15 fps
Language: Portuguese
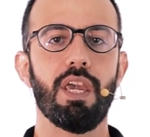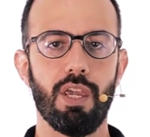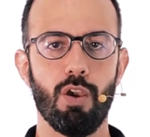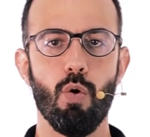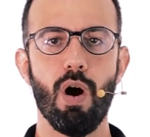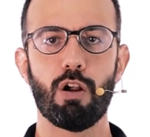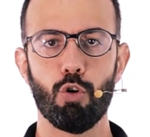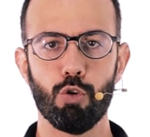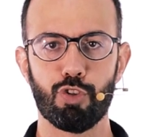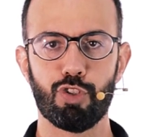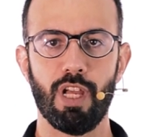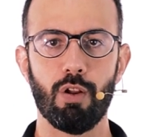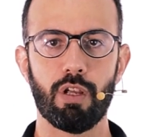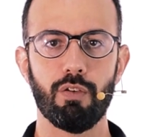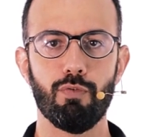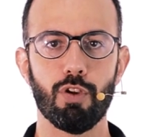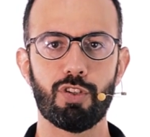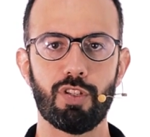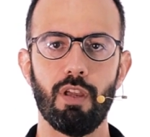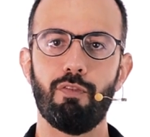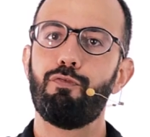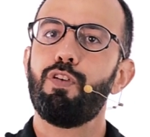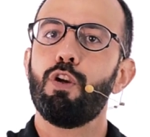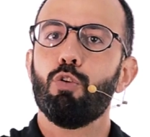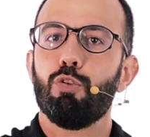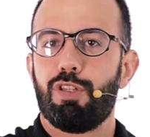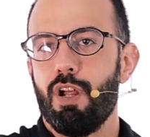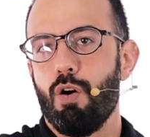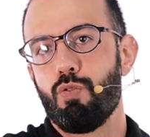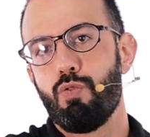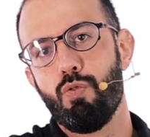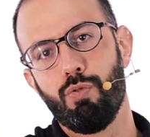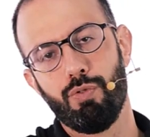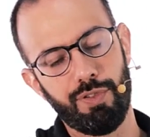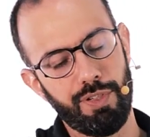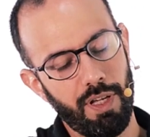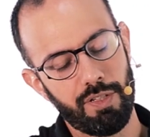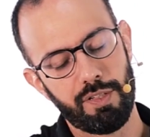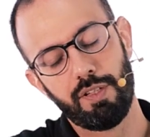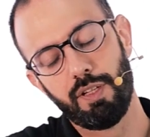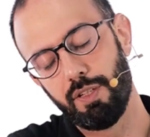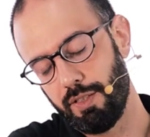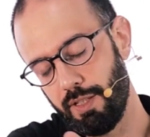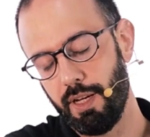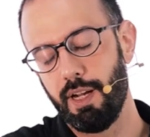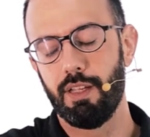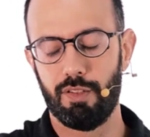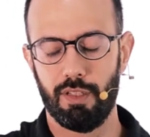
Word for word: Eu aconselho que você filtre alguns e assista, né?